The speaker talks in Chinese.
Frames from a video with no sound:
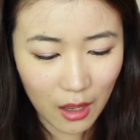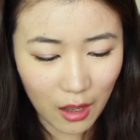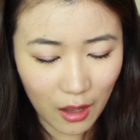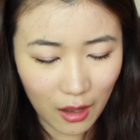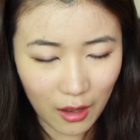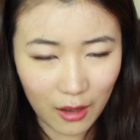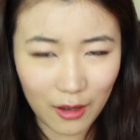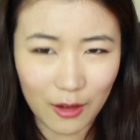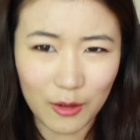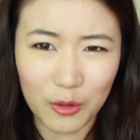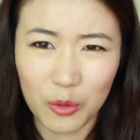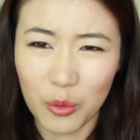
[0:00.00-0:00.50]

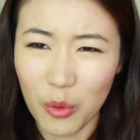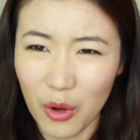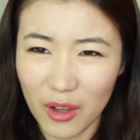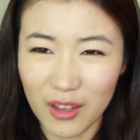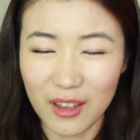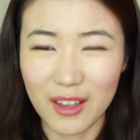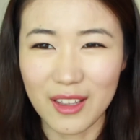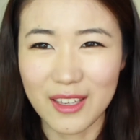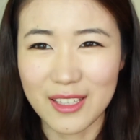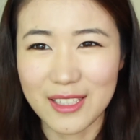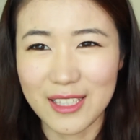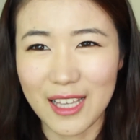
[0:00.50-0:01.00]
呃，逛
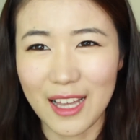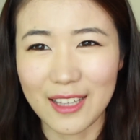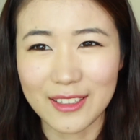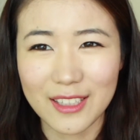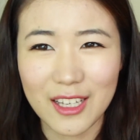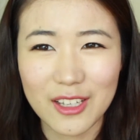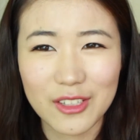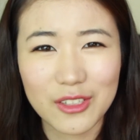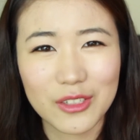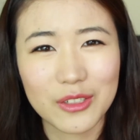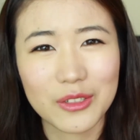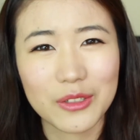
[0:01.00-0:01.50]
了一下，
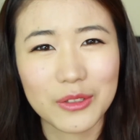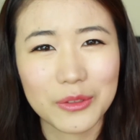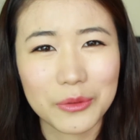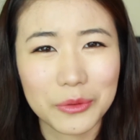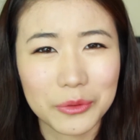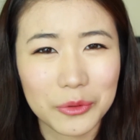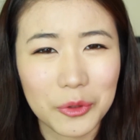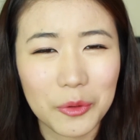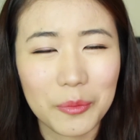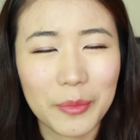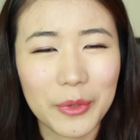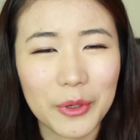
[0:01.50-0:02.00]
但是又
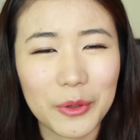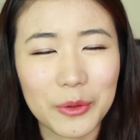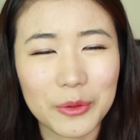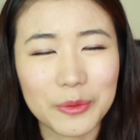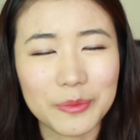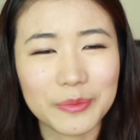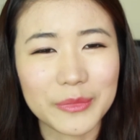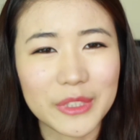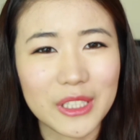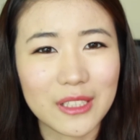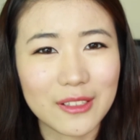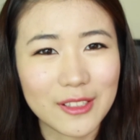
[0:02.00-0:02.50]
都没有
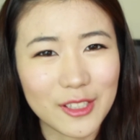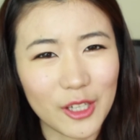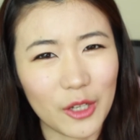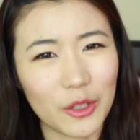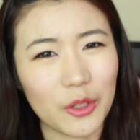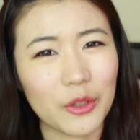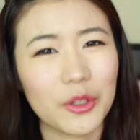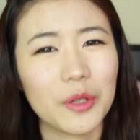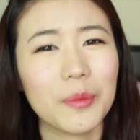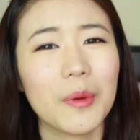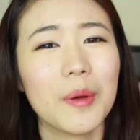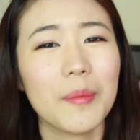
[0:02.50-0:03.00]
找
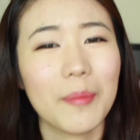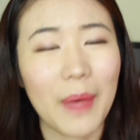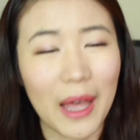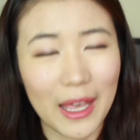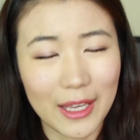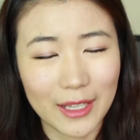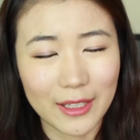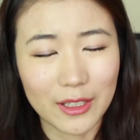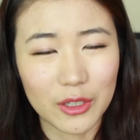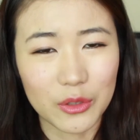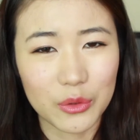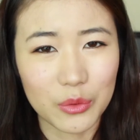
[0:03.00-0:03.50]
到特别
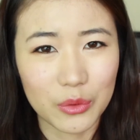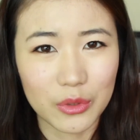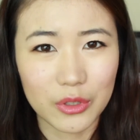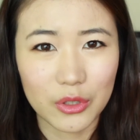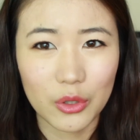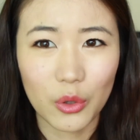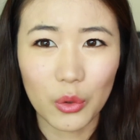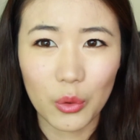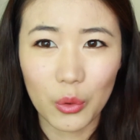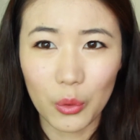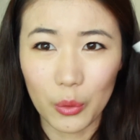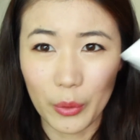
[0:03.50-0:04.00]
满意的，所以
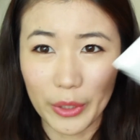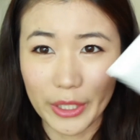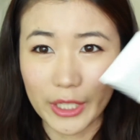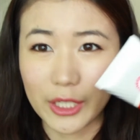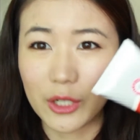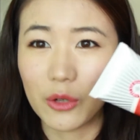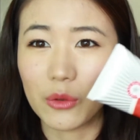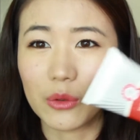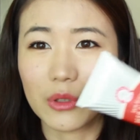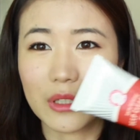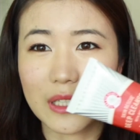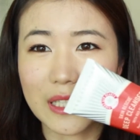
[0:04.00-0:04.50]
又回
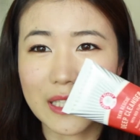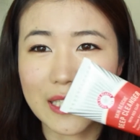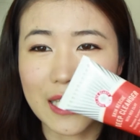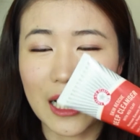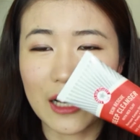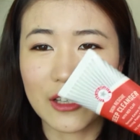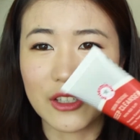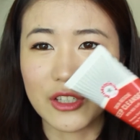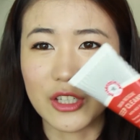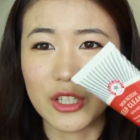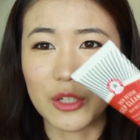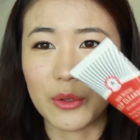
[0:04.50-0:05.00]
购了一
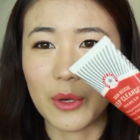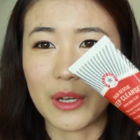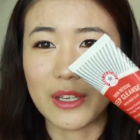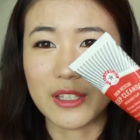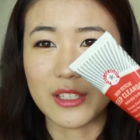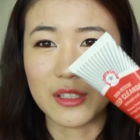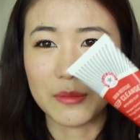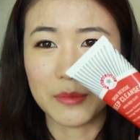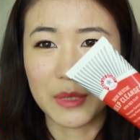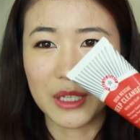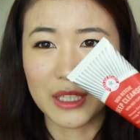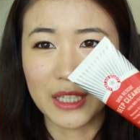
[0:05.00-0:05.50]
下这一款
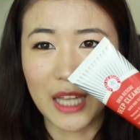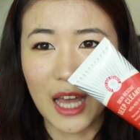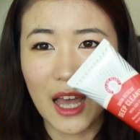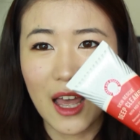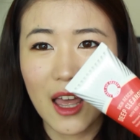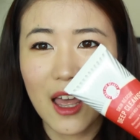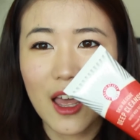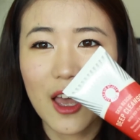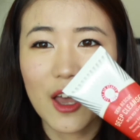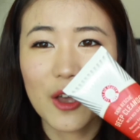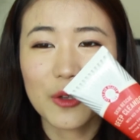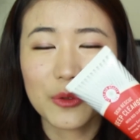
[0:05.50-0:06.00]
洗面奶。
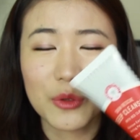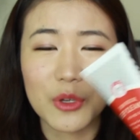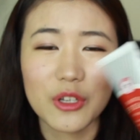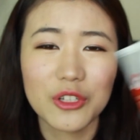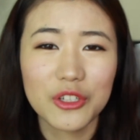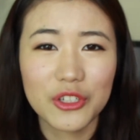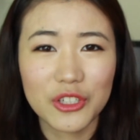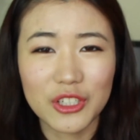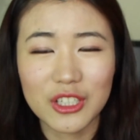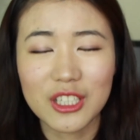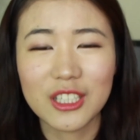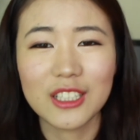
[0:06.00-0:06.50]
虽然
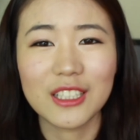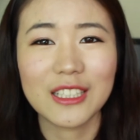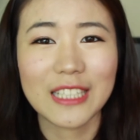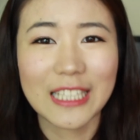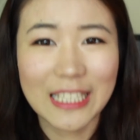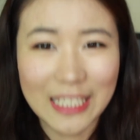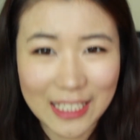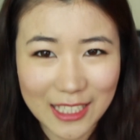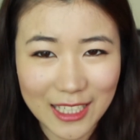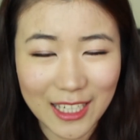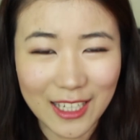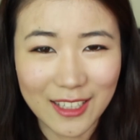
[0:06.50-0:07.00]
时隔
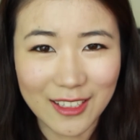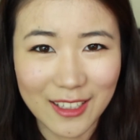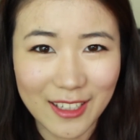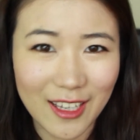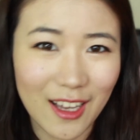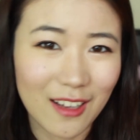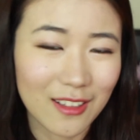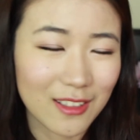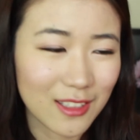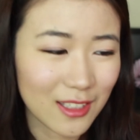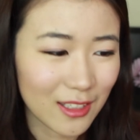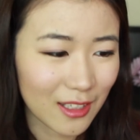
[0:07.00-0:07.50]
一年的
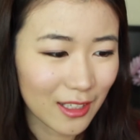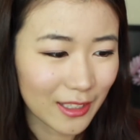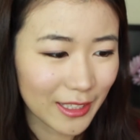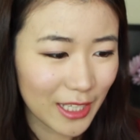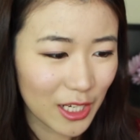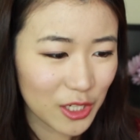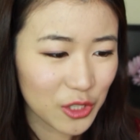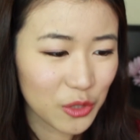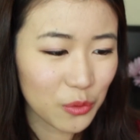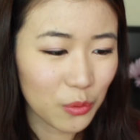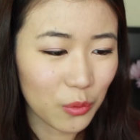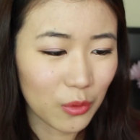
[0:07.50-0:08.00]
样子，
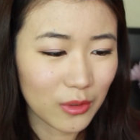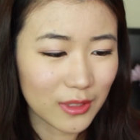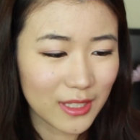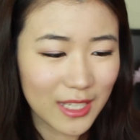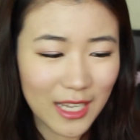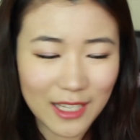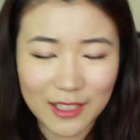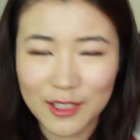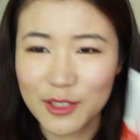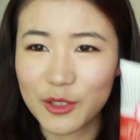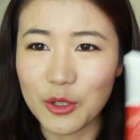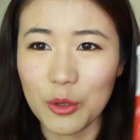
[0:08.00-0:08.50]
但是我
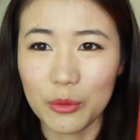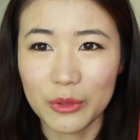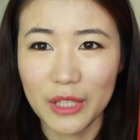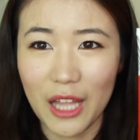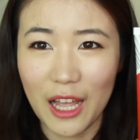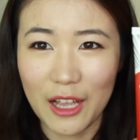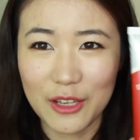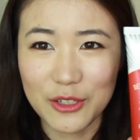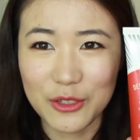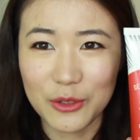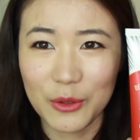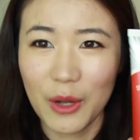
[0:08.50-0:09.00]
再次用
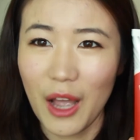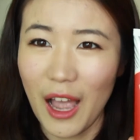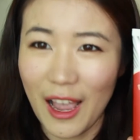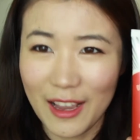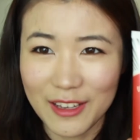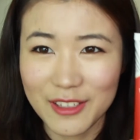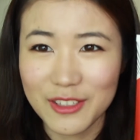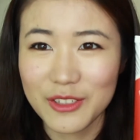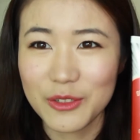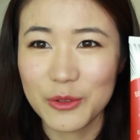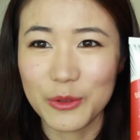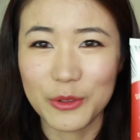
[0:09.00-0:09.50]
它的时候，还
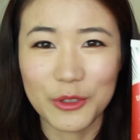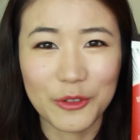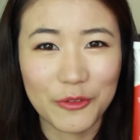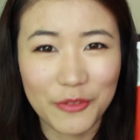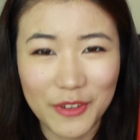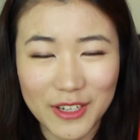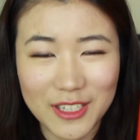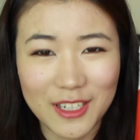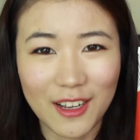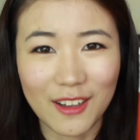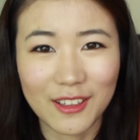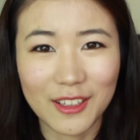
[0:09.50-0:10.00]
是觉得
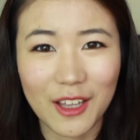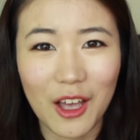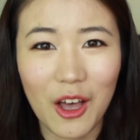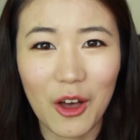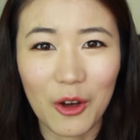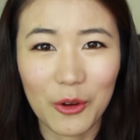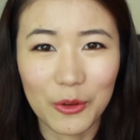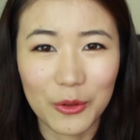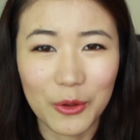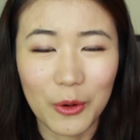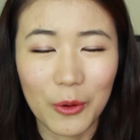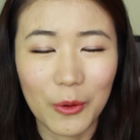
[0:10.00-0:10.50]
非常的
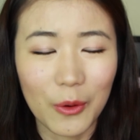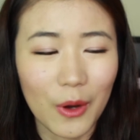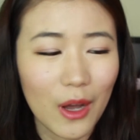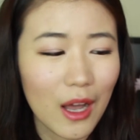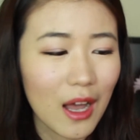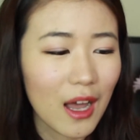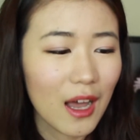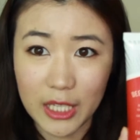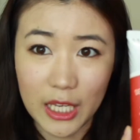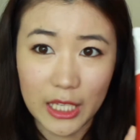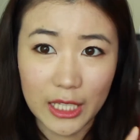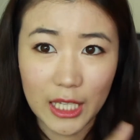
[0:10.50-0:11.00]
好用。
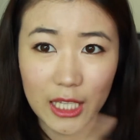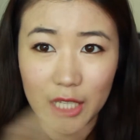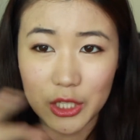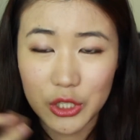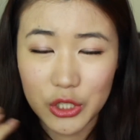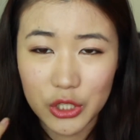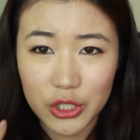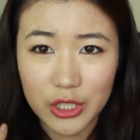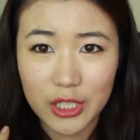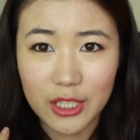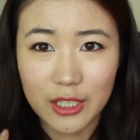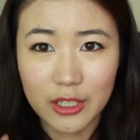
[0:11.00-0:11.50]
那它的
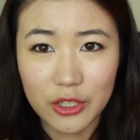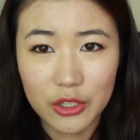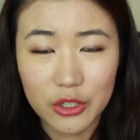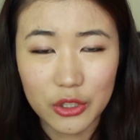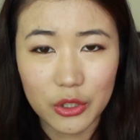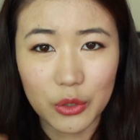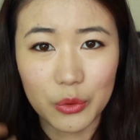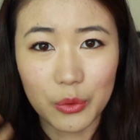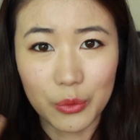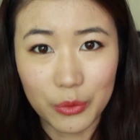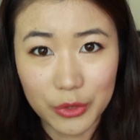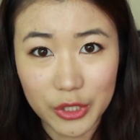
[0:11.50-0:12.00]
质地呢是
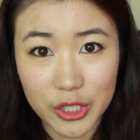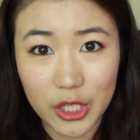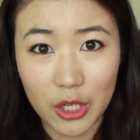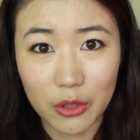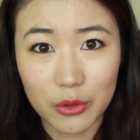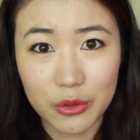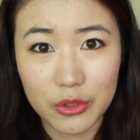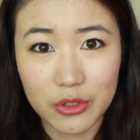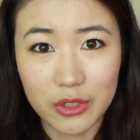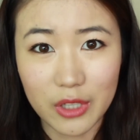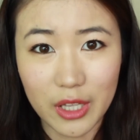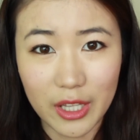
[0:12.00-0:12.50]
那种
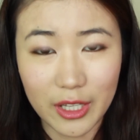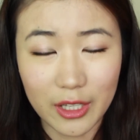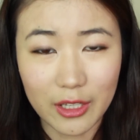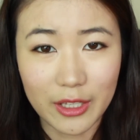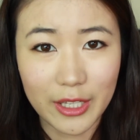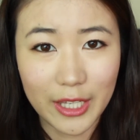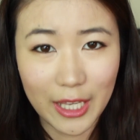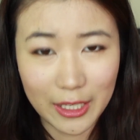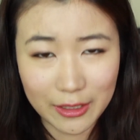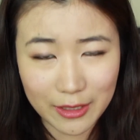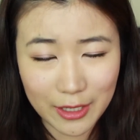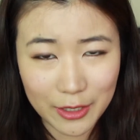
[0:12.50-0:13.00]
胶质地的，
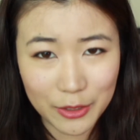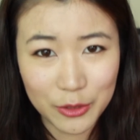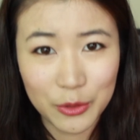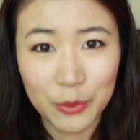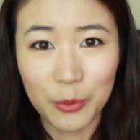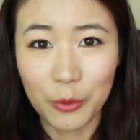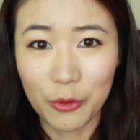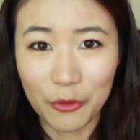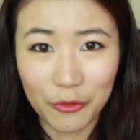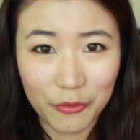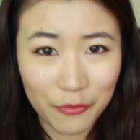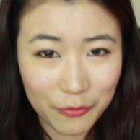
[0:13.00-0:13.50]
也是
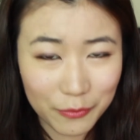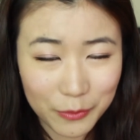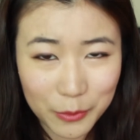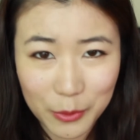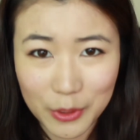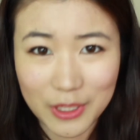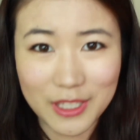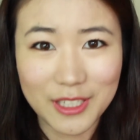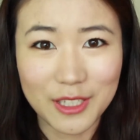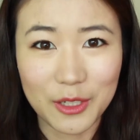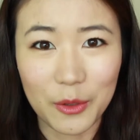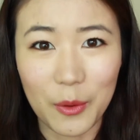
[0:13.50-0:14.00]
我
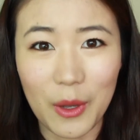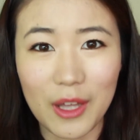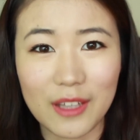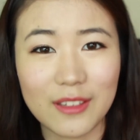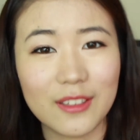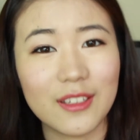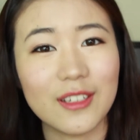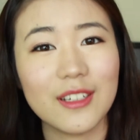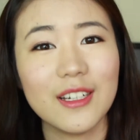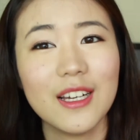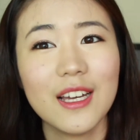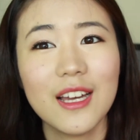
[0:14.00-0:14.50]
最喜欢
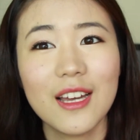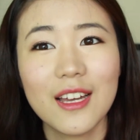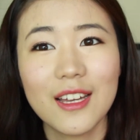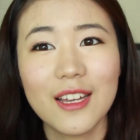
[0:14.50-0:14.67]
的